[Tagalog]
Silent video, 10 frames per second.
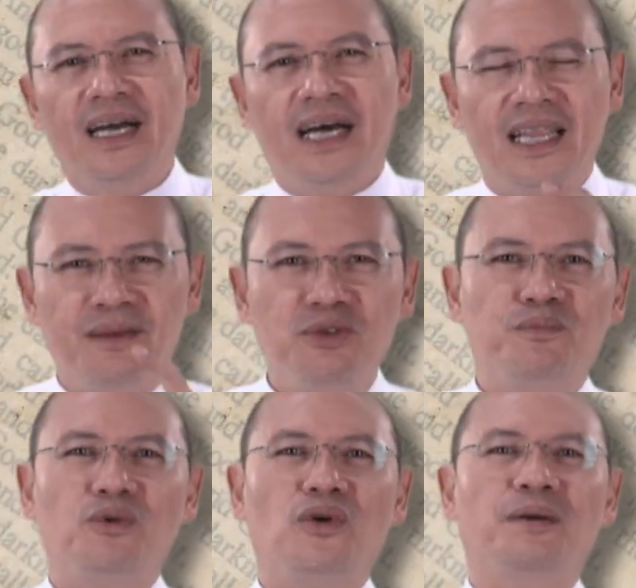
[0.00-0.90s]
alam niyo
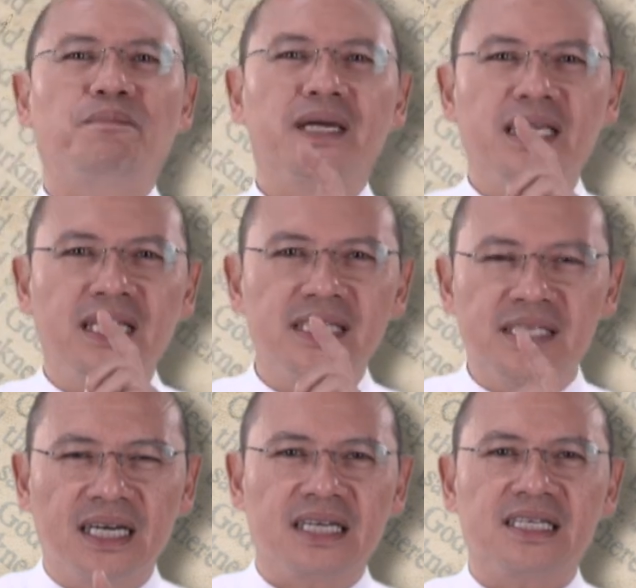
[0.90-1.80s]
po ang pagiging
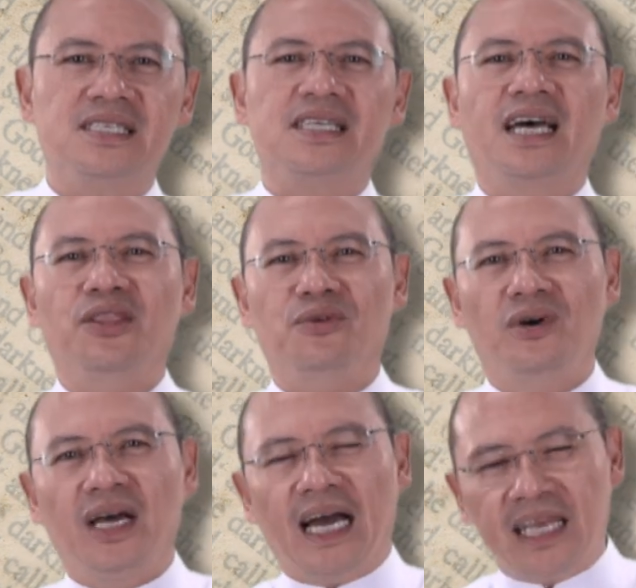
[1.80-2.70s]
isang Kristiyano
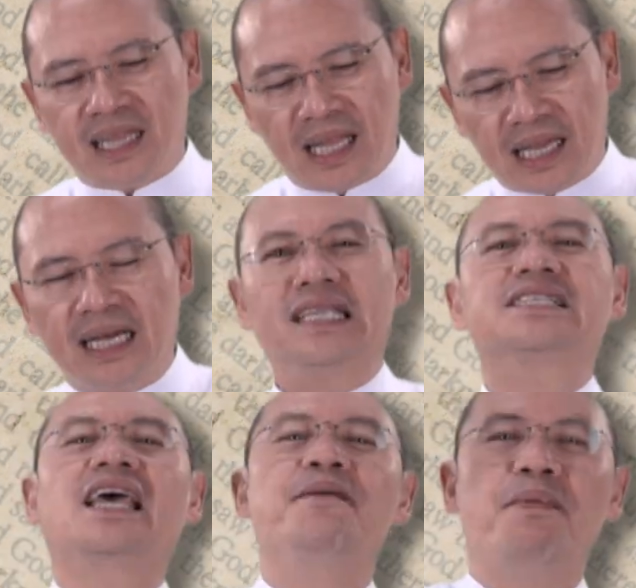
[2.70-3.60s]
ay talagang
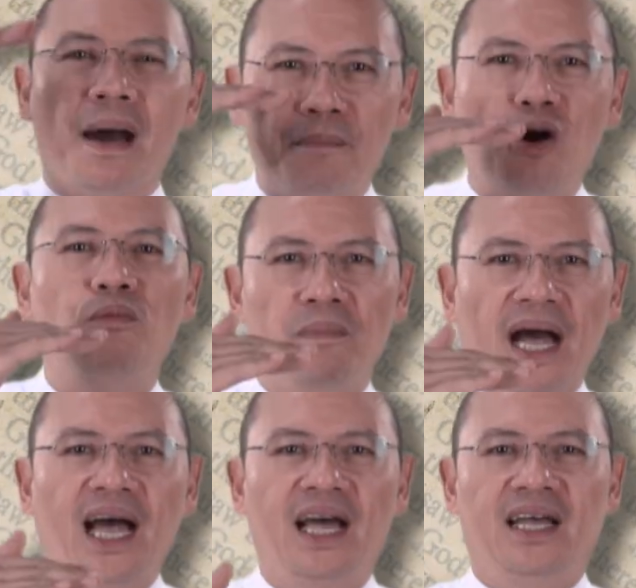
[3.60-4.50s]
nasa ibabaw
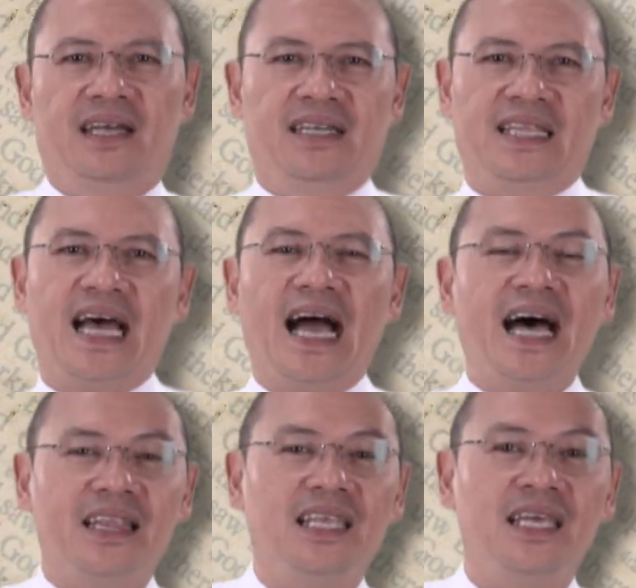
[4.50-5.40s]
pa ng
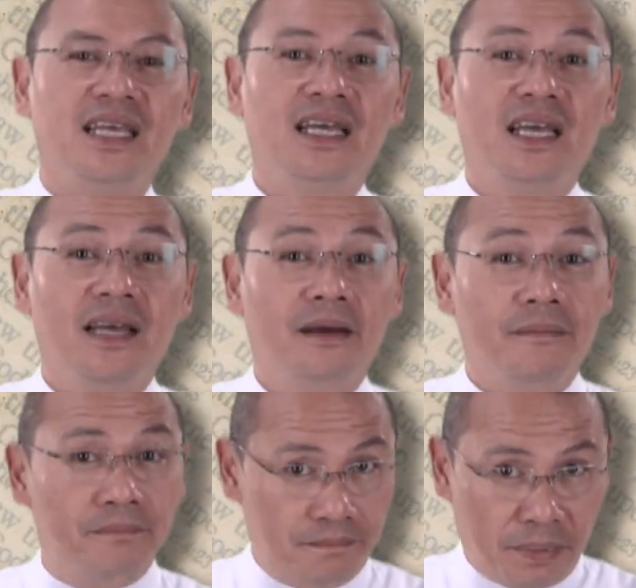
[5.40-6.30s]
ating
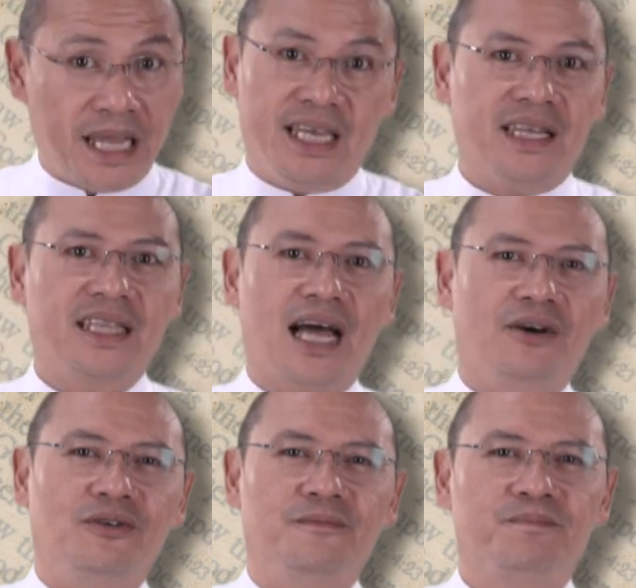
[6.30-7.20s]
pagiging
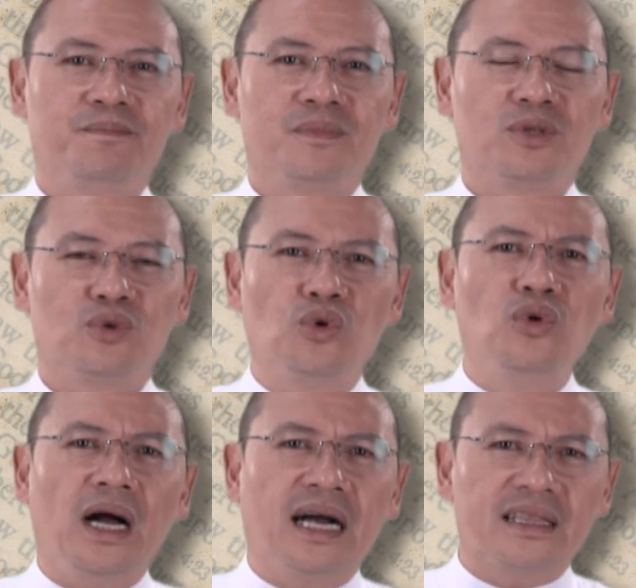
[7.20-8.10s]
tao.
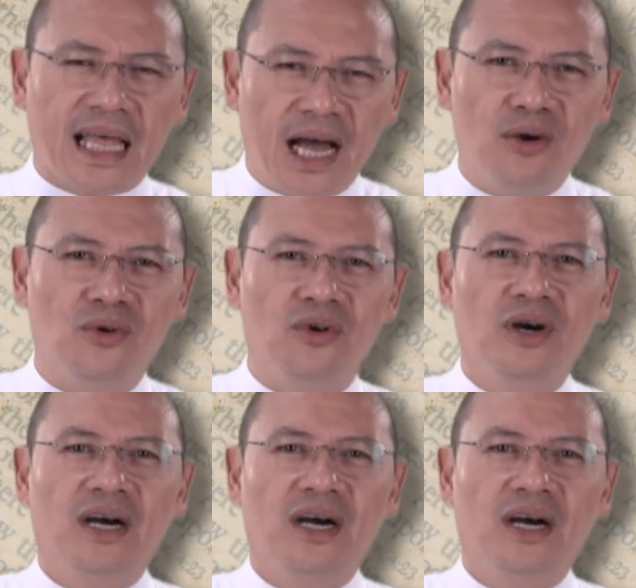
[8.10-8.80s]
Kung ang tao